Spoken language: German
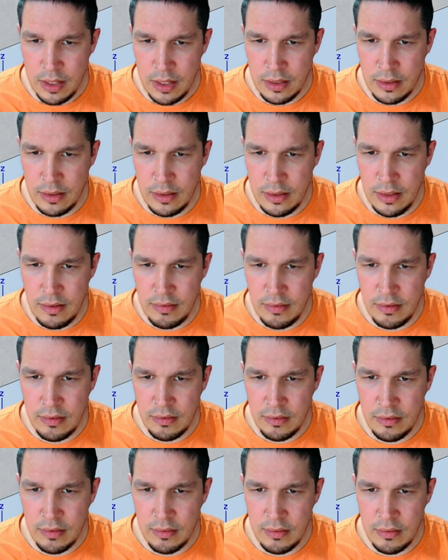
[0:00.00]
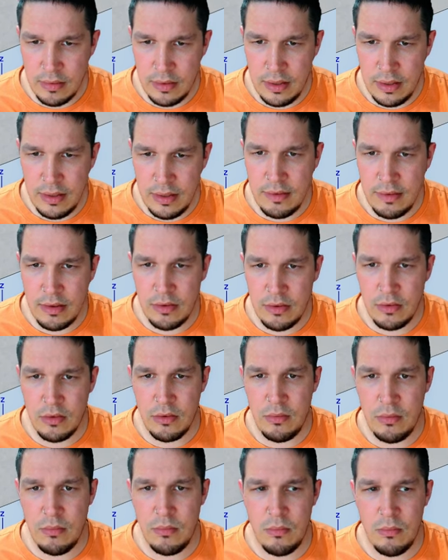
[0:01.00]
Dieses, diese
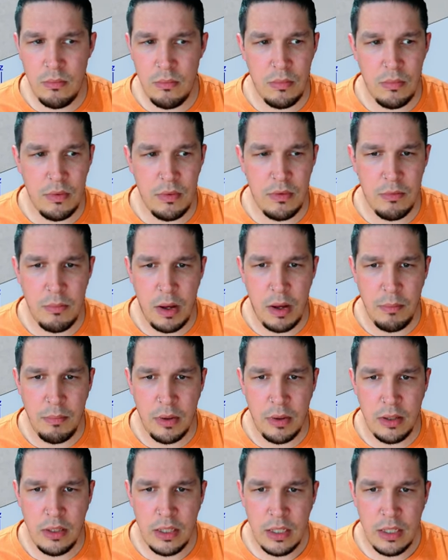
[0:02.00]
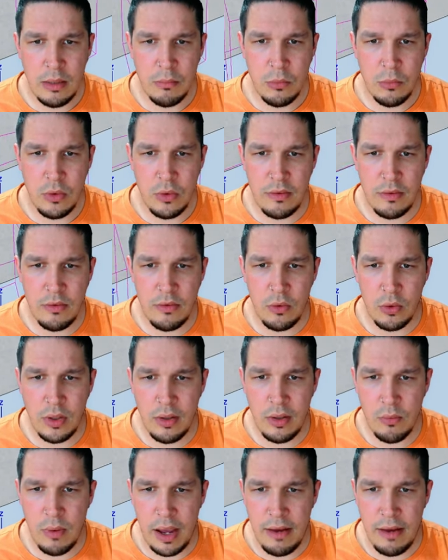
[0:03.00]
SmartPart muss jetzt noch
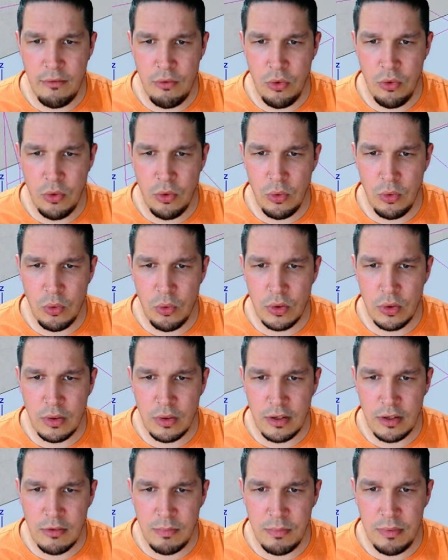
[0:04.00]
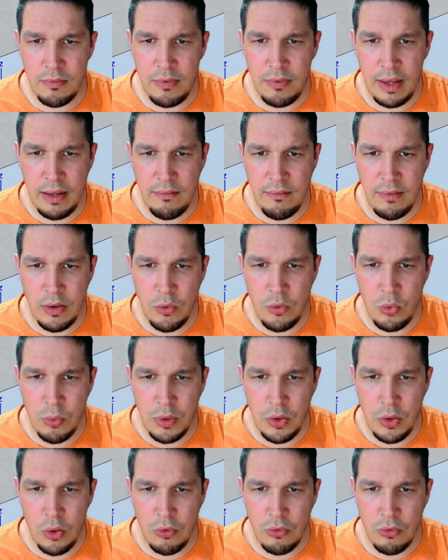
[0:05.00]
irgendwo einfügen und das bewegen wir über
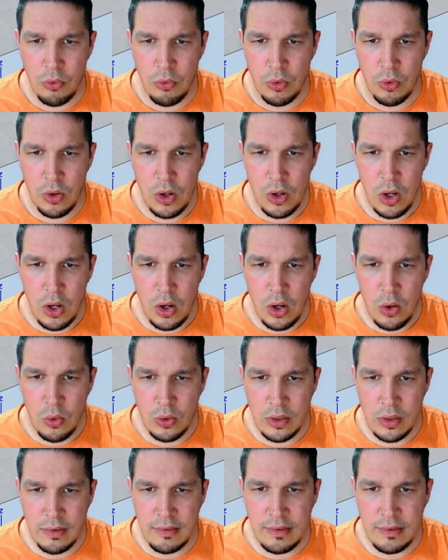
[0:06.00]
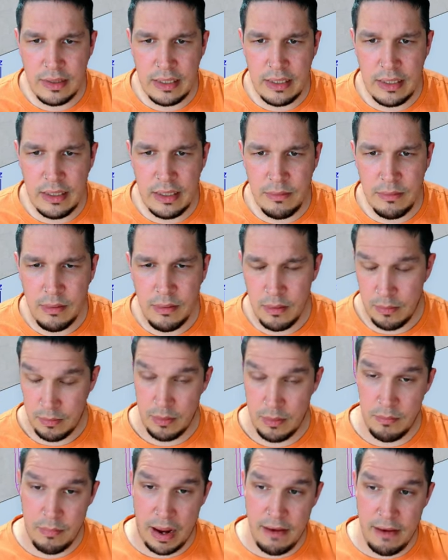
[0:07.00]
die Öffnung. Und dann seht ihr,
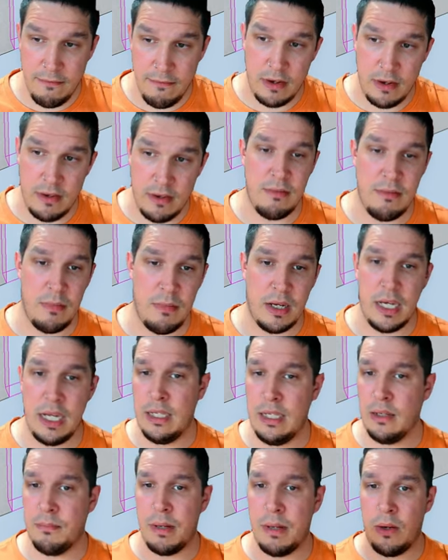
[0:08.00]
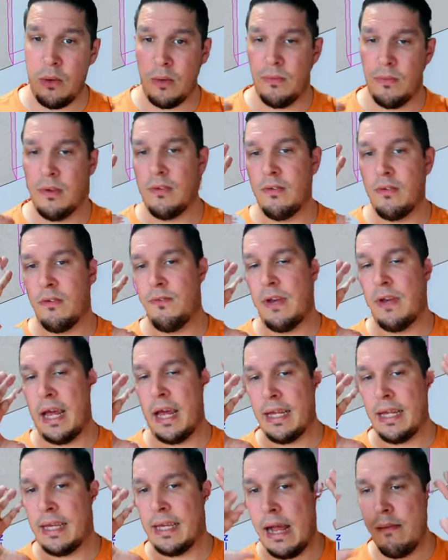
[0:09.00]
in meinem Fall ist es Magenta, bei euch wird es
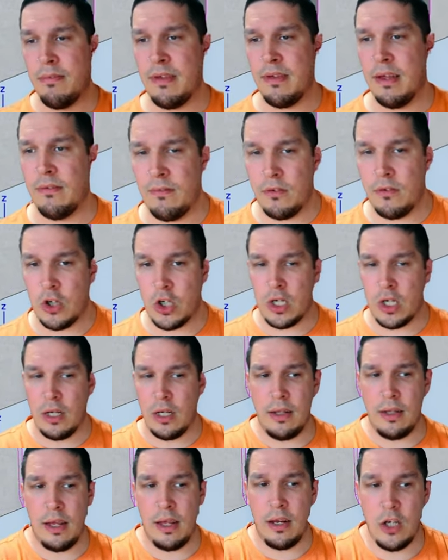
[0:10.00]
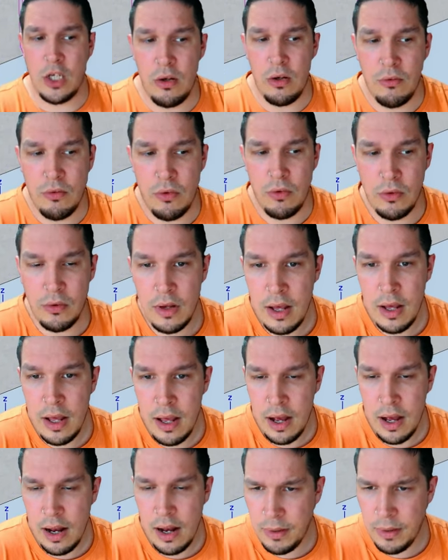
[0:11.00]
vielleicht gelb sein, Standardeinstellung von
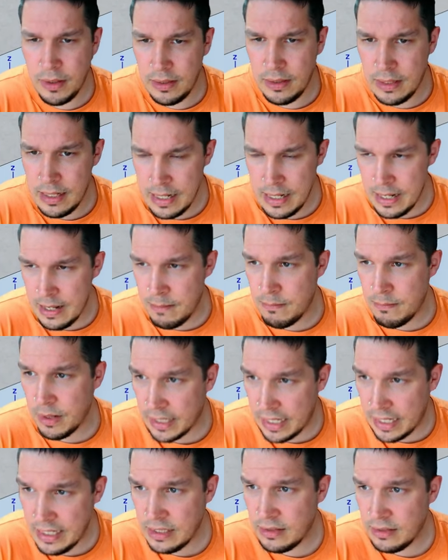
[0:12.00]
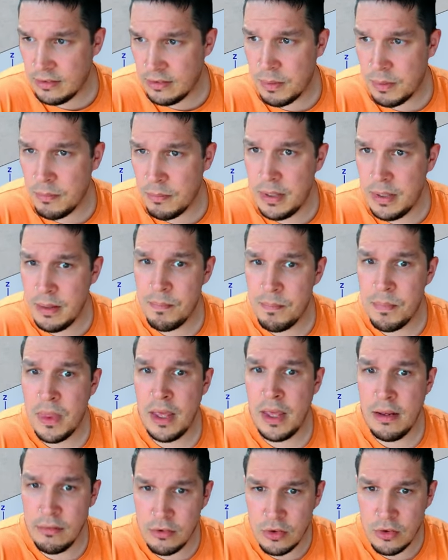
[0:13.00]
Alplan. Magenta ist bei mir
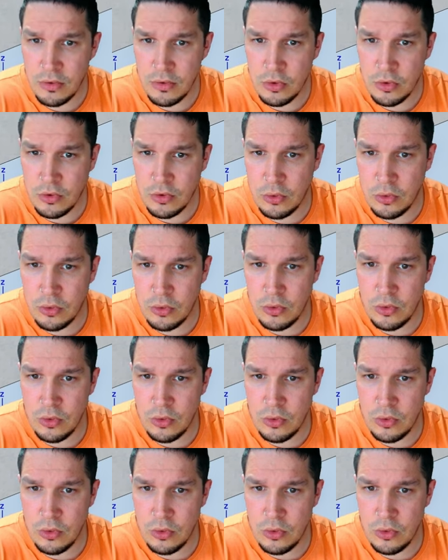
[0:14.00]
Hilfskonstruktion.